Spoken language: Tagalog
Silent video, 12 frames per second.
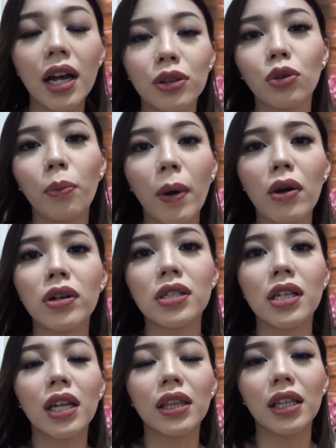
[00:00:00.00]
naantok pa ako
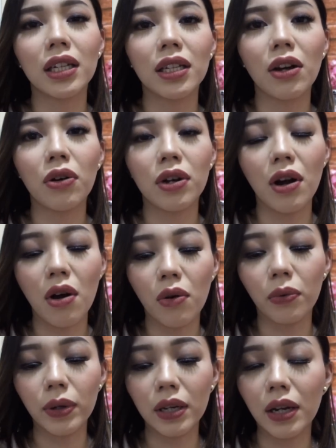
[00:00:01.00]
kasi late na rin ako
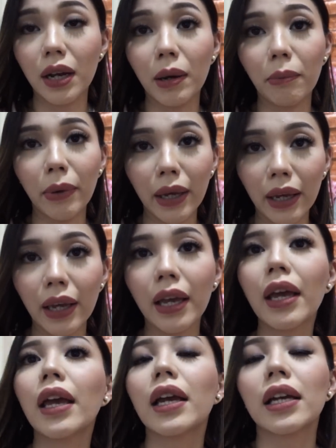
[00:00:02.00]
naka-uwi kagabi.
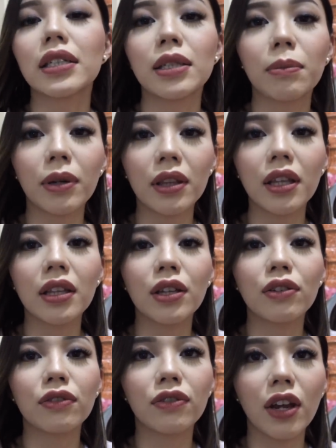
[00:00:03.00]
Kasi birthday
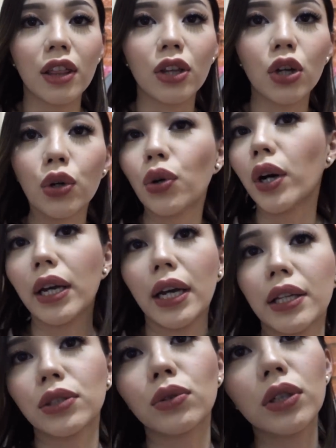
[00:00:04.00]
din ng friend ko.
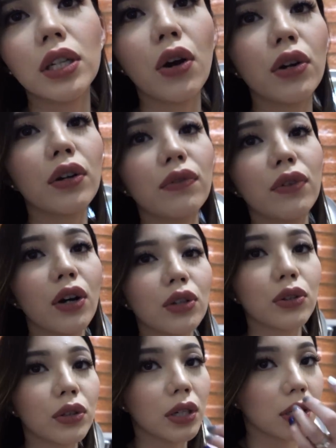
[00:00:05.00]
Ayan. So, di na ako nag-vlog
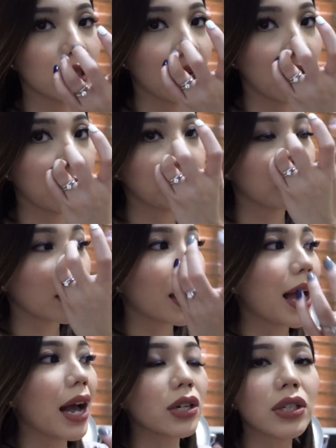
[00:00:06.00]
doon kasi
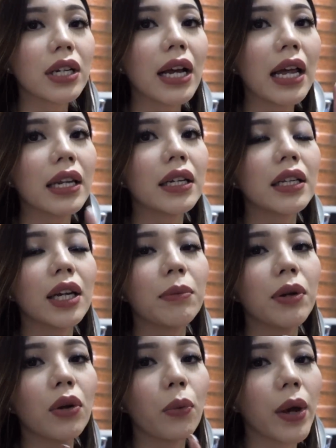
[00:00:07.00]
actually galing rin
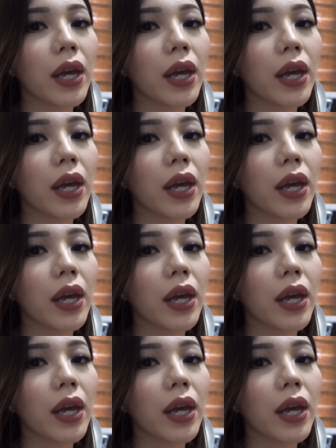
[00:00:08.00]
kami ng